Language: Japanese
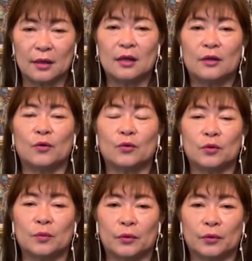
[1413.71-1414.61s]
ロング
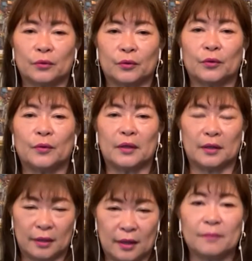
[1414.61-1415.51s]
ボードと言われ
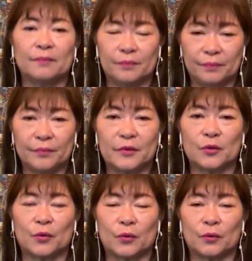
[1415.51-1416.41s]
て、うん、うん、そ
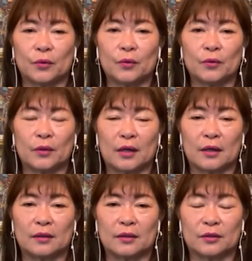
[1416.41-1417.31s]
この
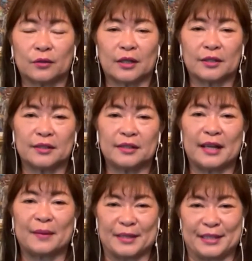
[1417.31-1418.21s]
クラスに出
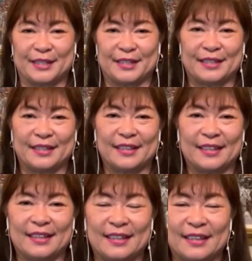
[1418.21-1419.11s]
れます。
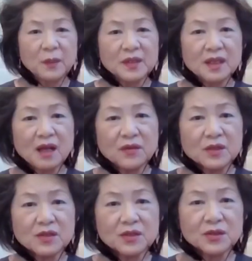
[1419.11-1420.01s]
じゃあやっぱりサーフィンする